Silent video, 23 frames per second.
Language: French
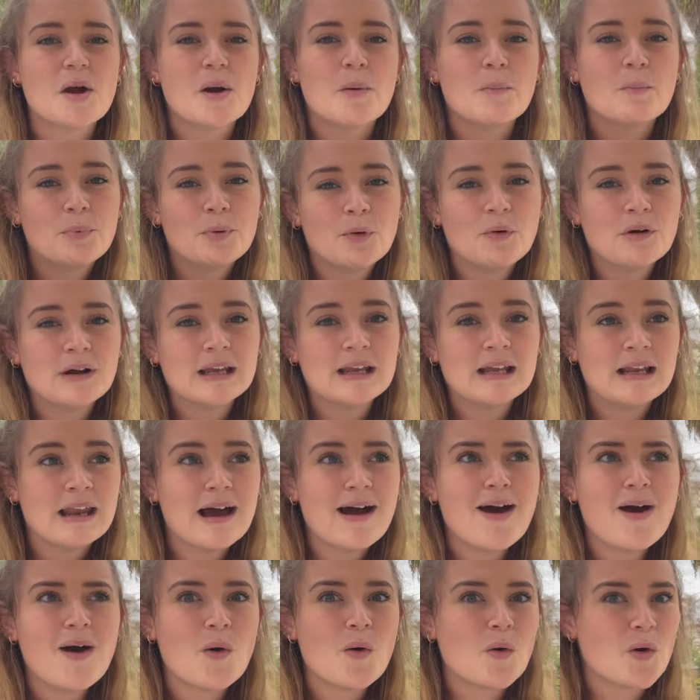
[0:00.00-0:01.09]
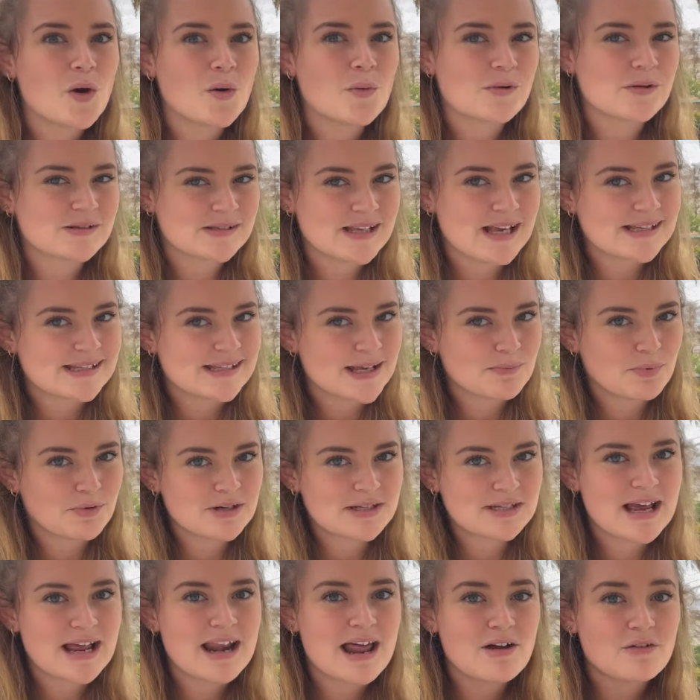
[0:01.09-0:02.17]
Bon, et là, on commençait à s'approcher
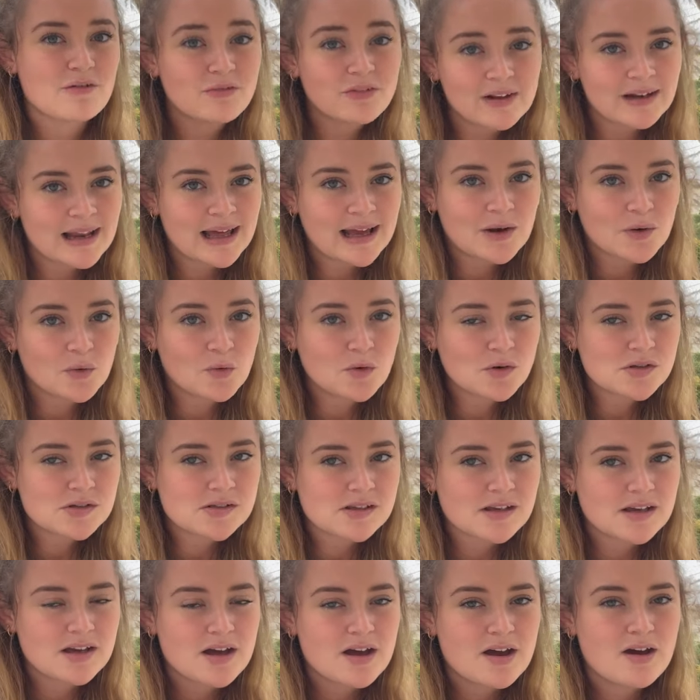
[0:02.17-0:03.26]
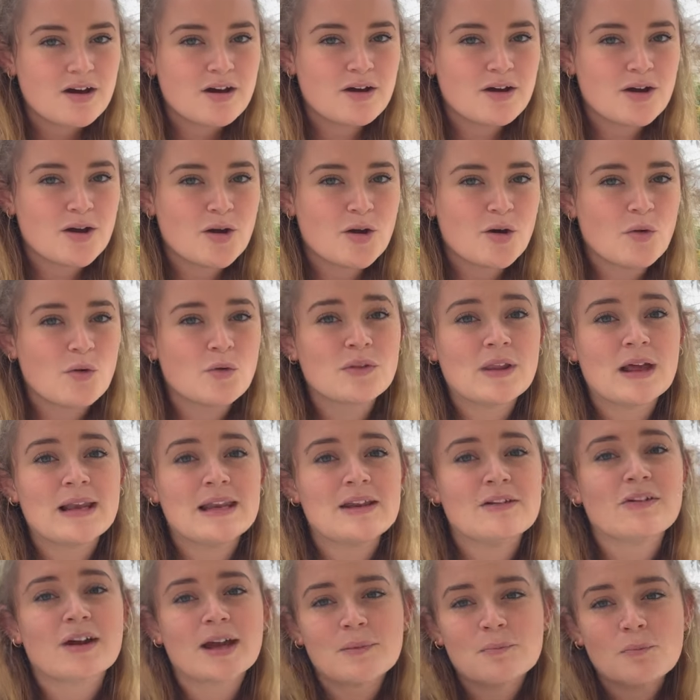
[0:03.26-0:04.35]
à la fin de la course. Euh, on allait
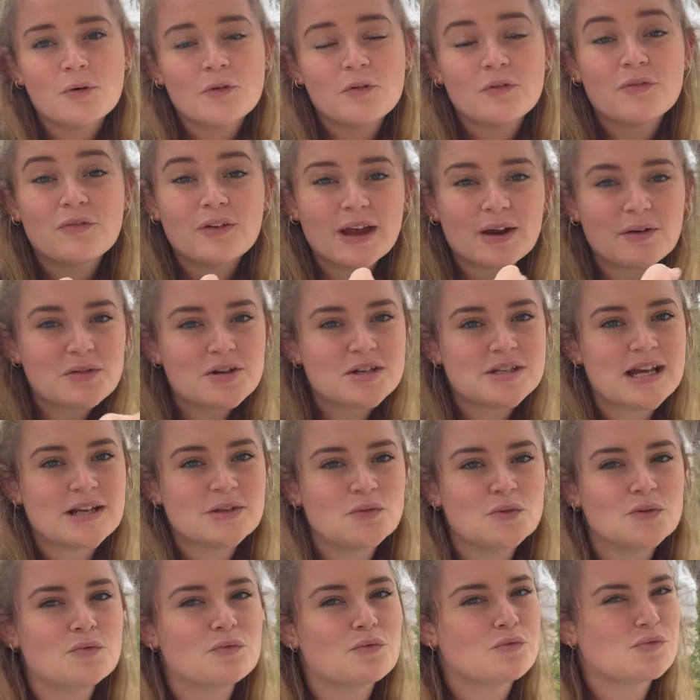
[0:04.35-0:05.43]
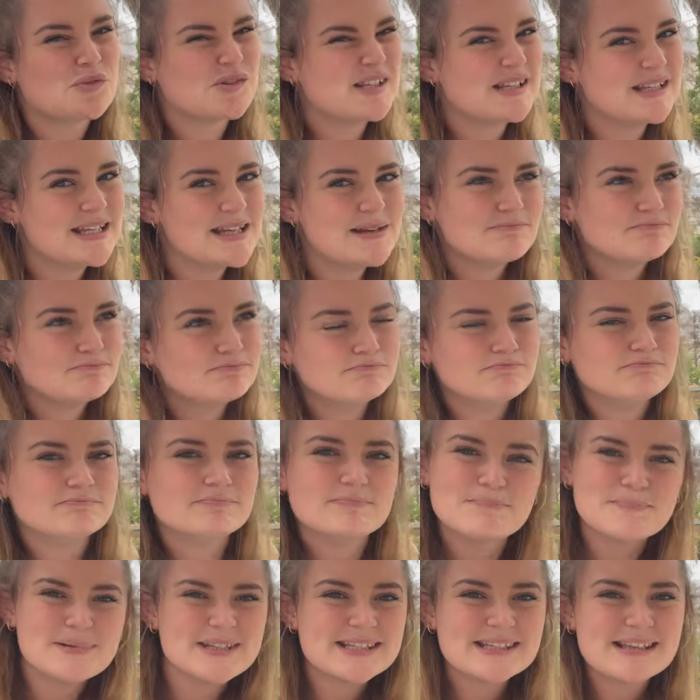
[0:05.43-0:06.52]
vraiment vers le château, donc on s'est dit, hum,
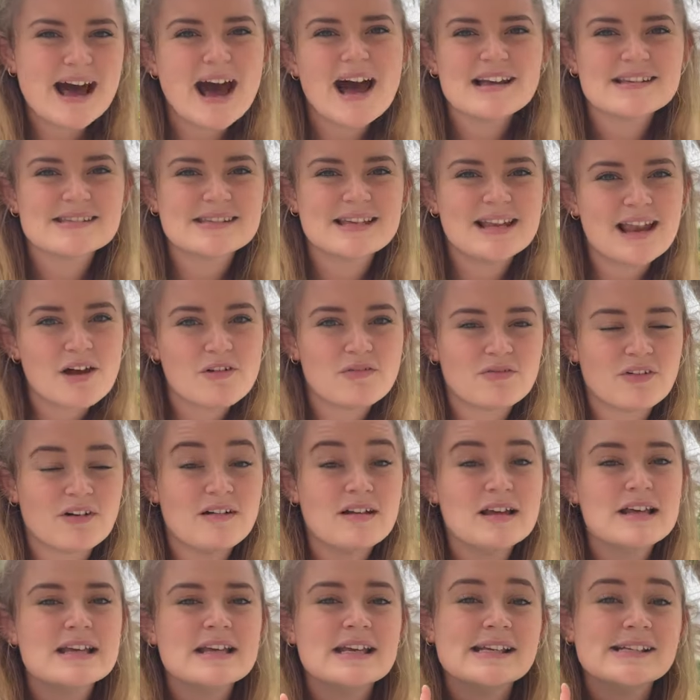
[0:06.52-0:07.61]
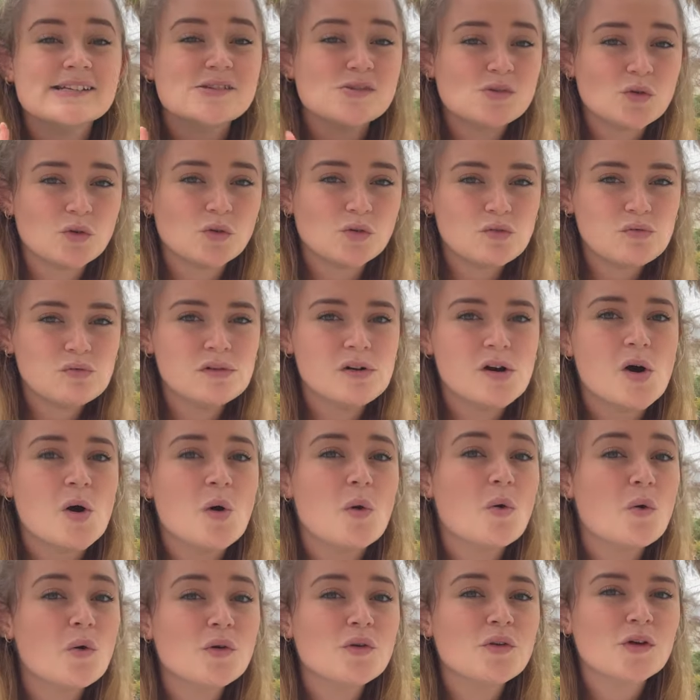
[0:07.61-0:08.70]
bizarre, c'est la fin. Et surtout,
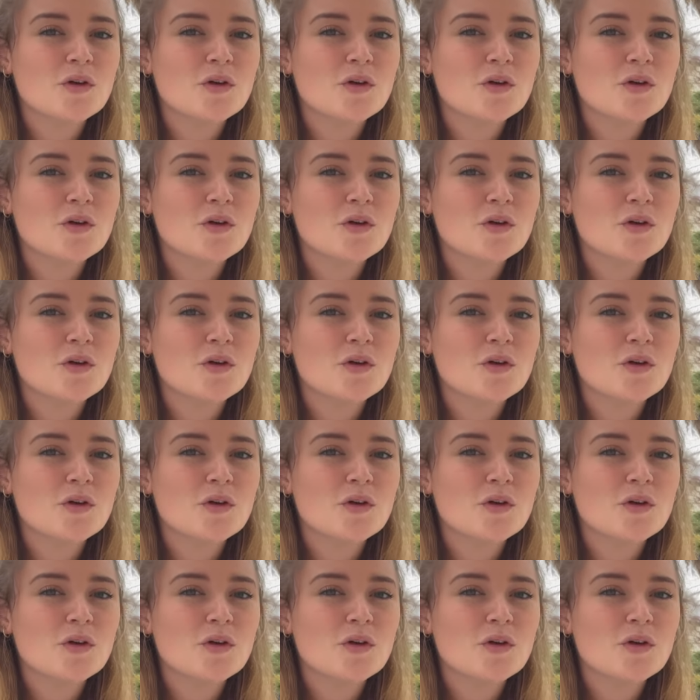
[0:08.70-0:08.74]
on